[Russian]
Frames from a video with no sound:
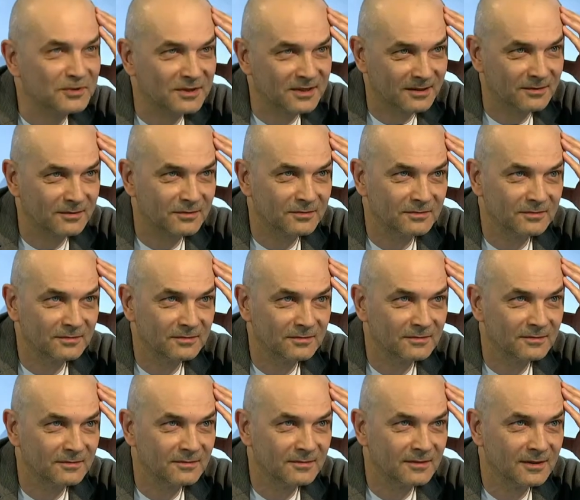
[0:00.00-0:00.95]
театру
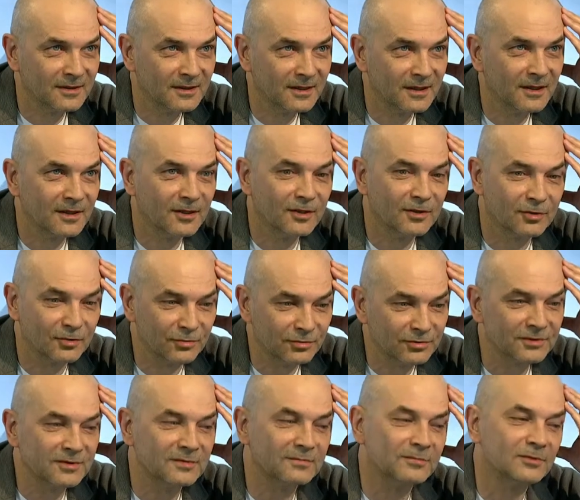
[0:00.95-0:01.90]

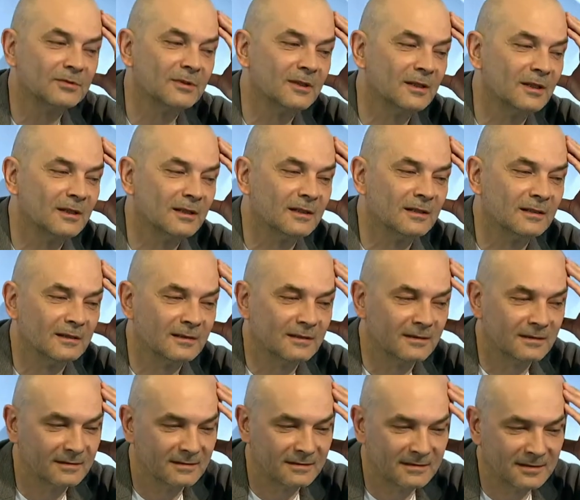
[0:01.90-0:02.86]
русскому
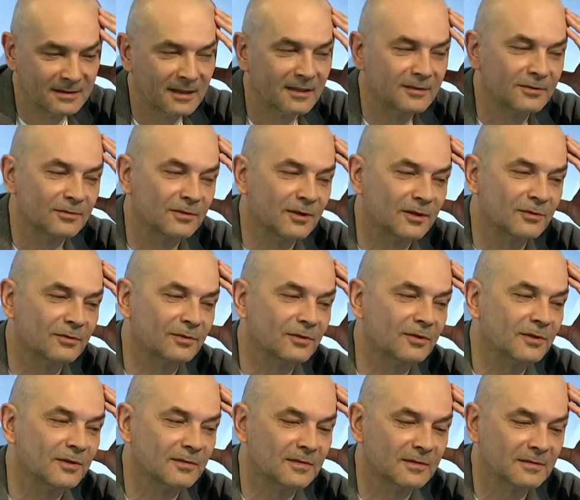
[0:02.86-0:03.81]
э, театру,
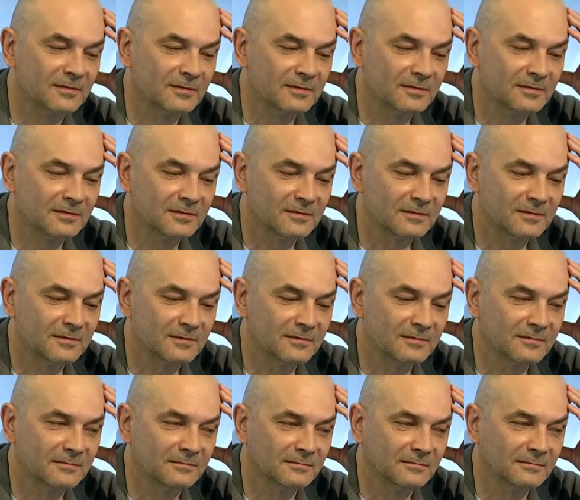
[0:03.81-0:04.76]
который,
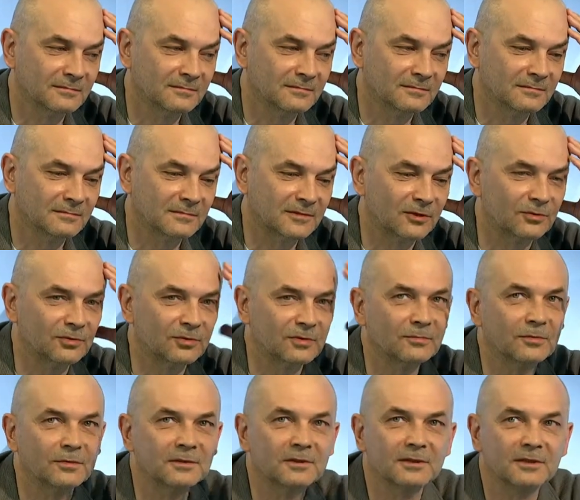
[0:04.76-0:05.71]
э,
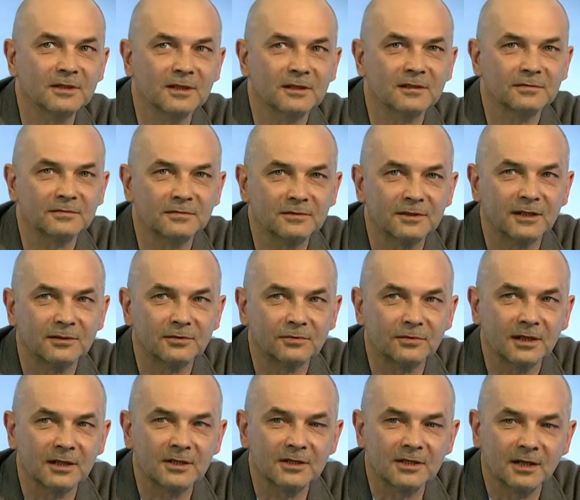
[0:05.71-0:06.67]
которому сейчас, вот театру
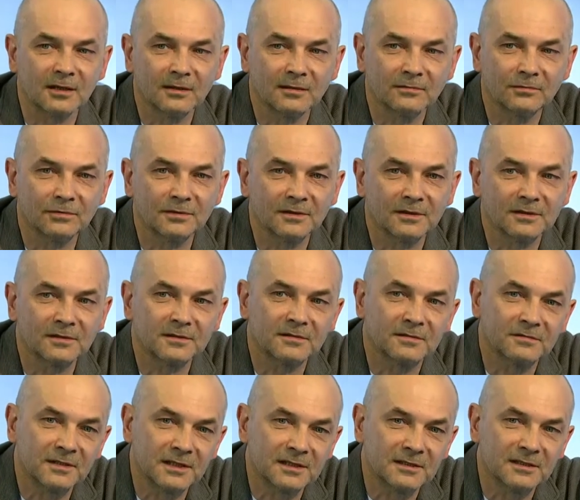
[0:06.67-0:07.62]
Качалова у нас
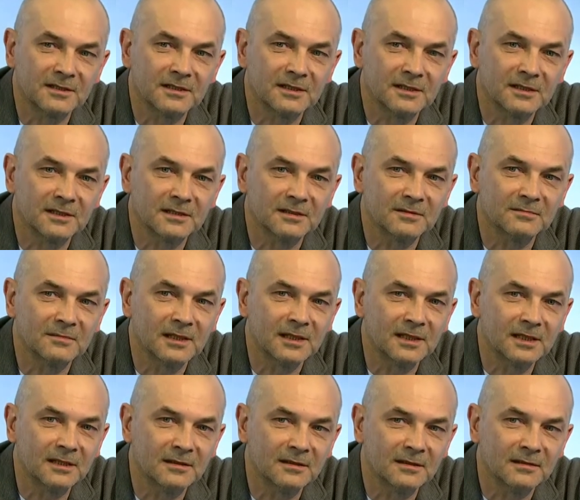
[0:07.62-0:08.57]
200 с лишним
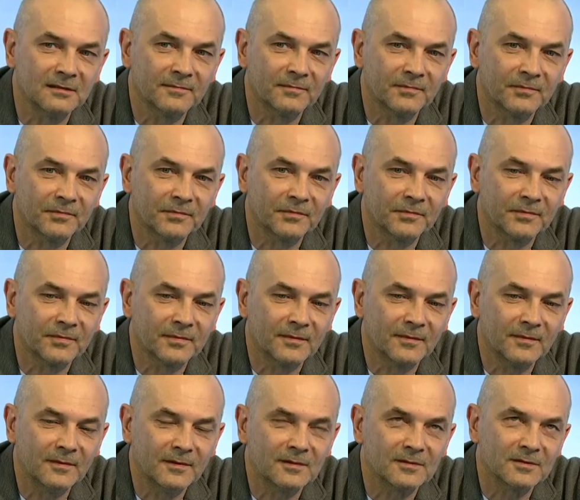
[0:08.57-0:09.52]
лет.
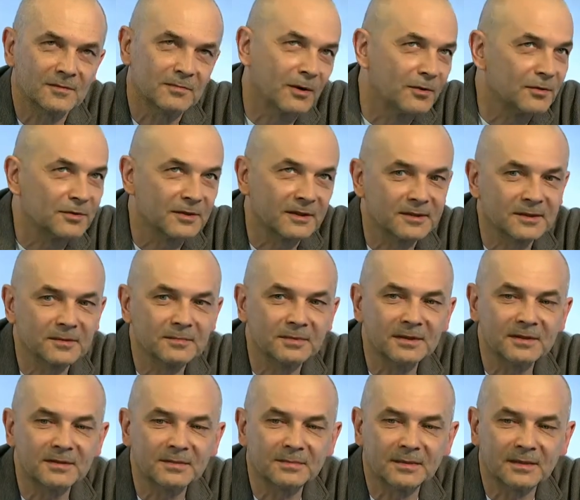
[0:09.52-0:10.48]
Сейчас боюсь
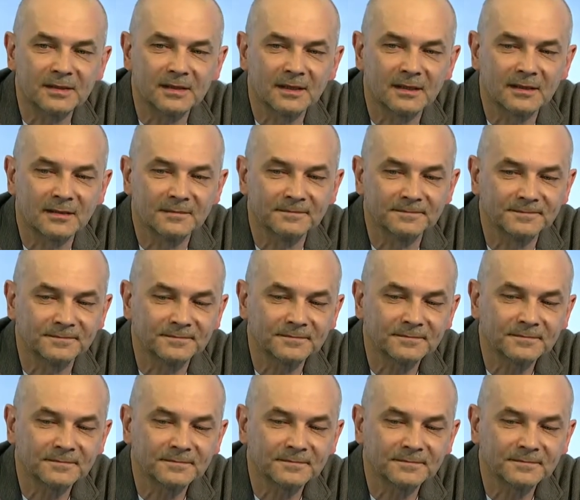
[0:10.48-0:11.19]
ошибиться по датам.